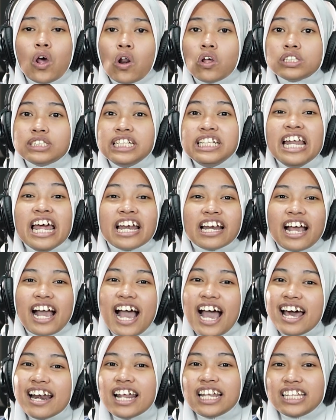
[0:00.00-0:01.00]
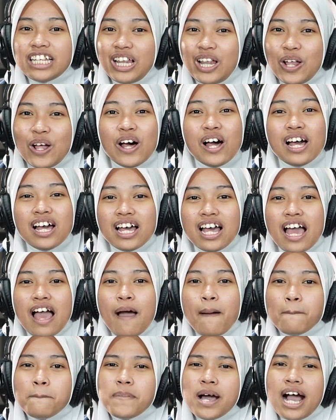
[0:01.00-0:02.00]
korosi dan karat loh,
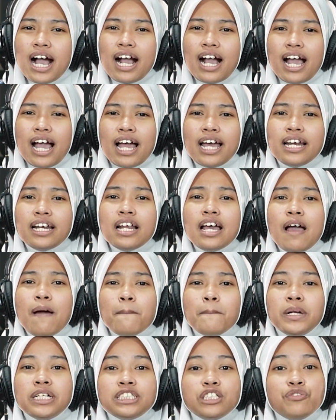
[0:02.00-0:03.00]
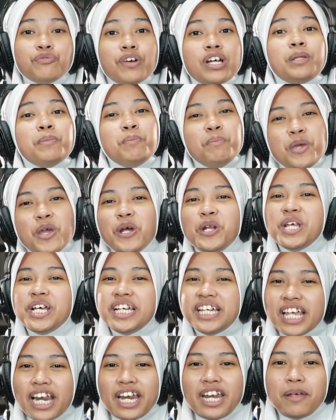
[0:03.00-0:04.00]
bahkan bersifat
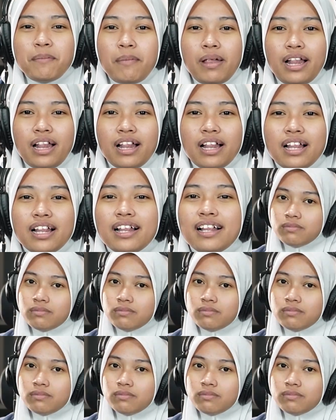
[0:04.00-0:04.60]
biodegradable.